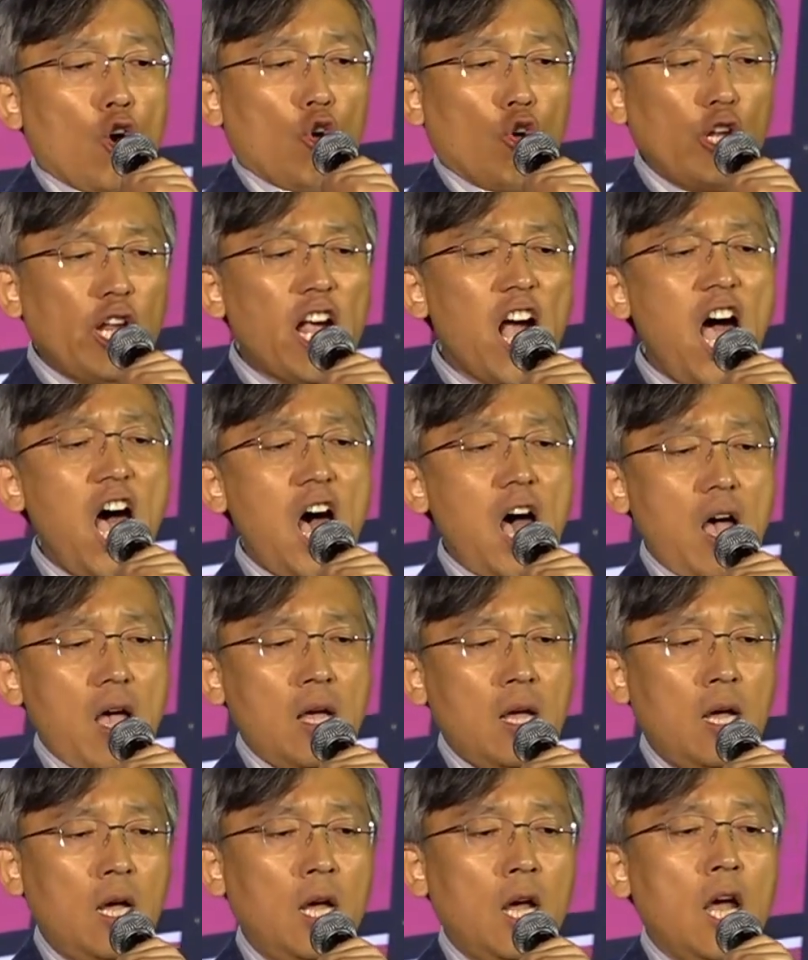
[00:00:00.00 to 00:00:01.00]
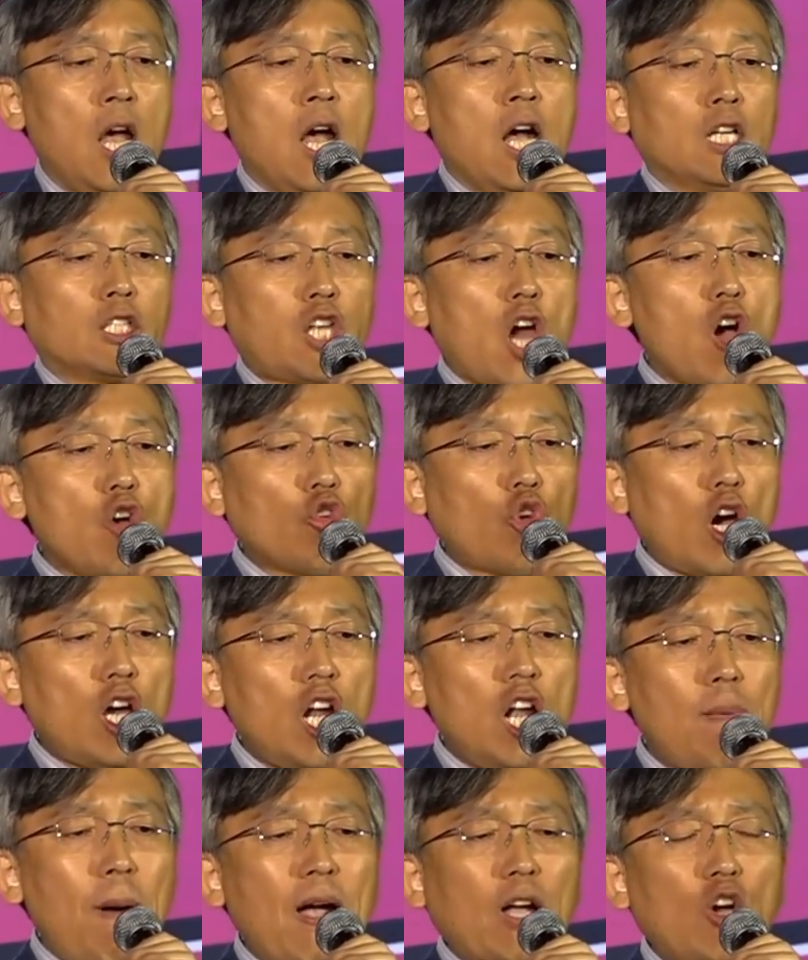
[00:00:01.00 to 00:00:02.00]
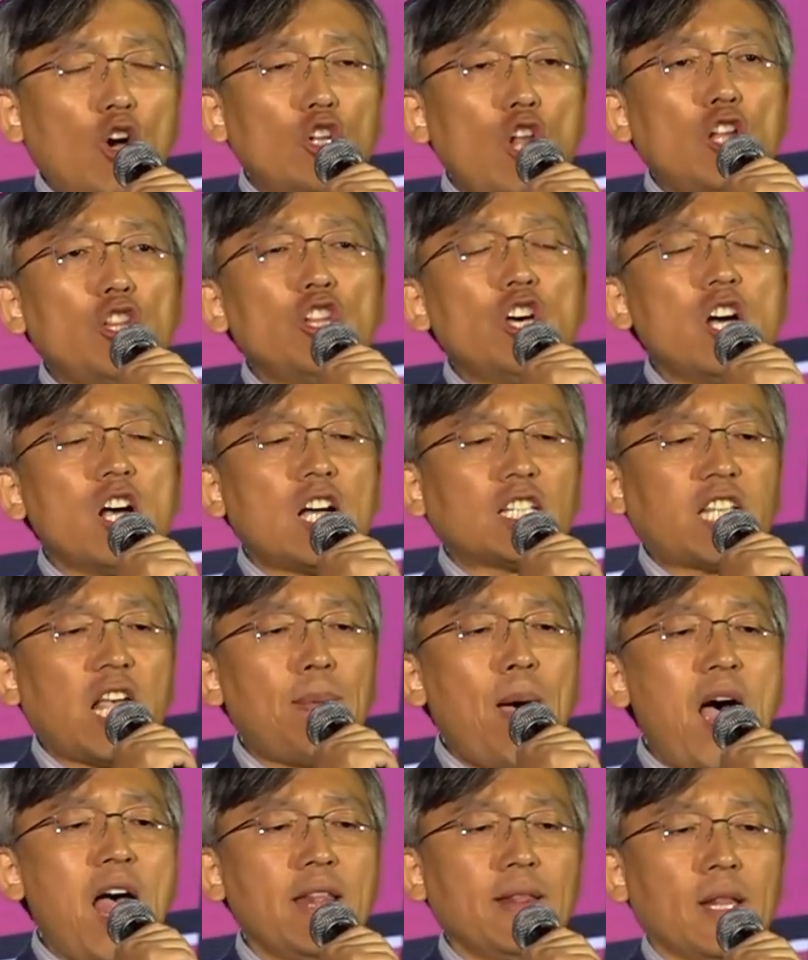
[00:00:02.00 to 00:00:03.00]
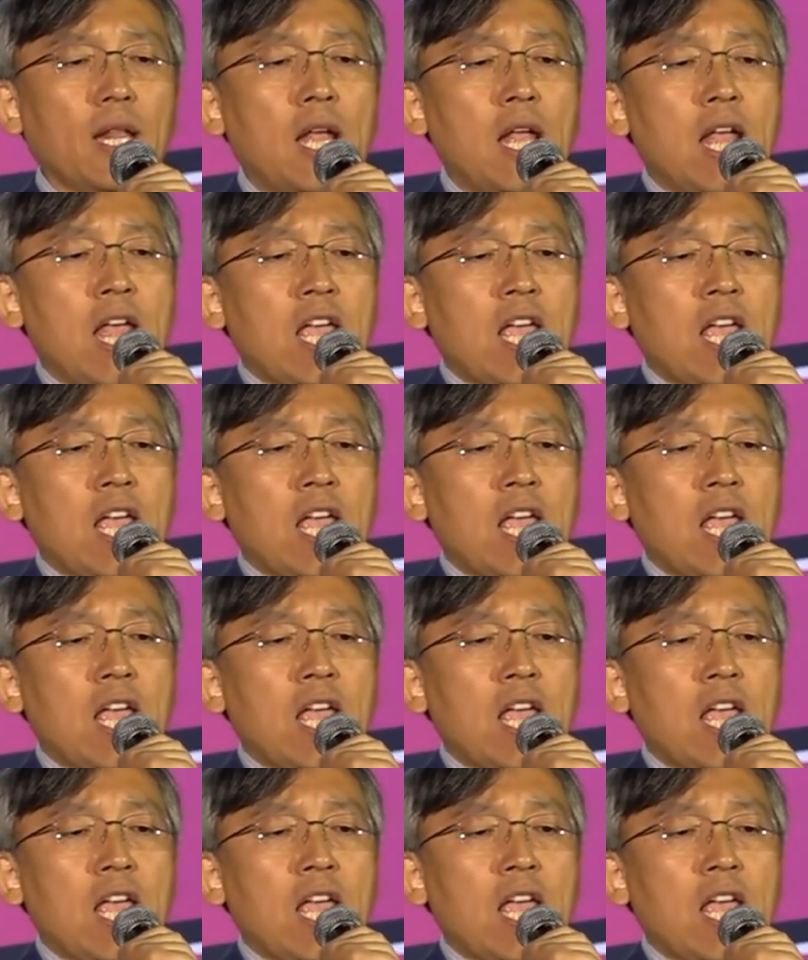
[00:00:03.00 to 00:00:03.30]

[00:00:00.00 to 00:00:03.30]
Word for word: 우리가 정권을 바꿔놓는 것에만